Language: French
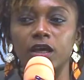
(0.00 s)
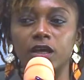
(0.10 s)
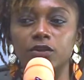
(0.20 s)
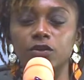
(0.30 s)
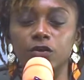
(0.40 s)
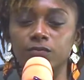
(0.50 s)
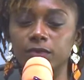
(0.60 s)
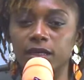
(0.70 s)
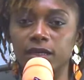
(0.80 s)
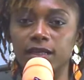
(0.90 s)
Euh, non,
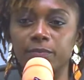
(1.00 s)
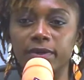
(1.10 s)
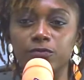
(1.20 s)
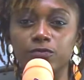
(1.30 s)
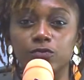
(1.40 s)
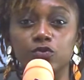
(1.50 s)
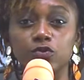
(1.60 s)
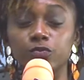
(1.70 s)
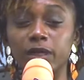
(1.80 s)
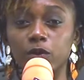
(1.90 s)
elle n'a pas vu le
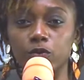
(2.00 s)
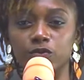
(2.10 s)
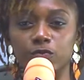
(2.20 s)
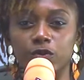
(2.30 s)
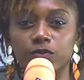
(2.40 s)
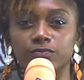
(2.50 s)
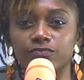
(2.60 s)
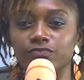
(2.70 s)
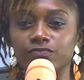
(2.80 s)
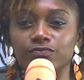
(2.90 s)
jour malheureusement,
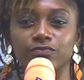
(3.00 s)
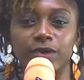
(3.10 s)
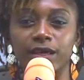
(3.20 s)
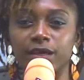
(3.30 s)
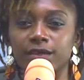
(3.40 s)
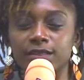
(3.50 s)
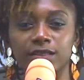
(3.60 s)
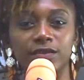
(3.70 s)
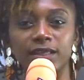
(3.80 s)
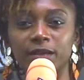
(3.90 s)
mais euh,
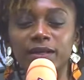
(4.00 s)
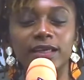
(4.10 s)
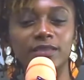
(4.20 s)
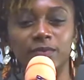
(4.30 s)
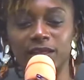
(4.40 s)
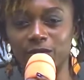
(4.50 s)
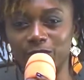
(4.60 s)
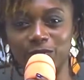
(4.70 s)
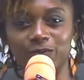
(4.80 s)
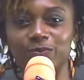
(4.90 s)
c'était une très belle
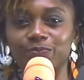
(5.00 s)
expérience.